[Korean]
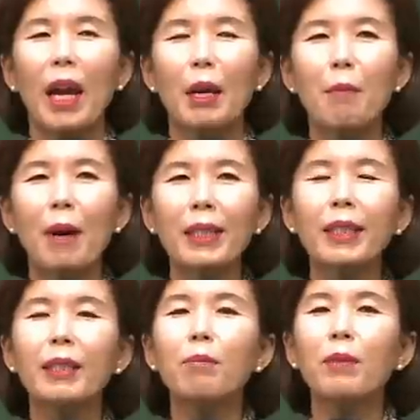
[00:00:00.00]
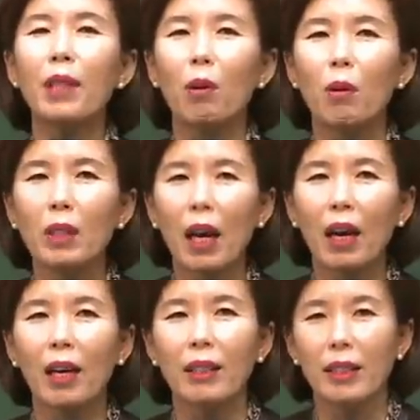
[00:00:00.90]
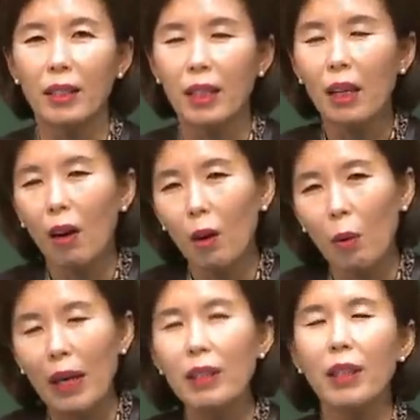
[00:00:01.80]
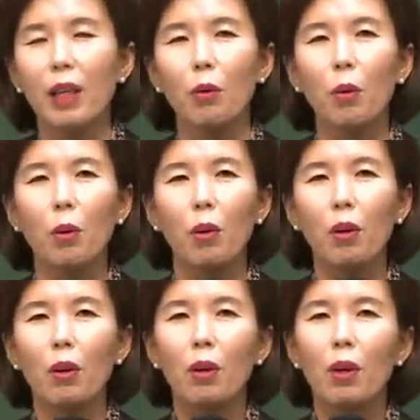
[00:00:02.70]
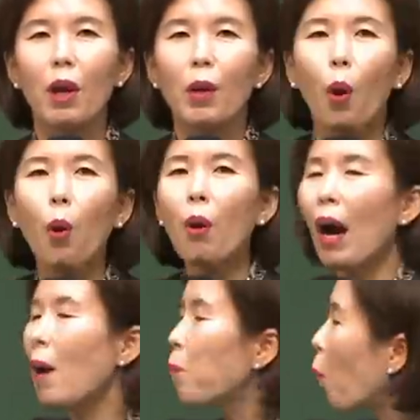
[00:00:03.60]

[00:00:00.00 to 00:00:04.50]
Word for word: 하나님 말씀대로 살아가는 어, 왕들이 있고 여호와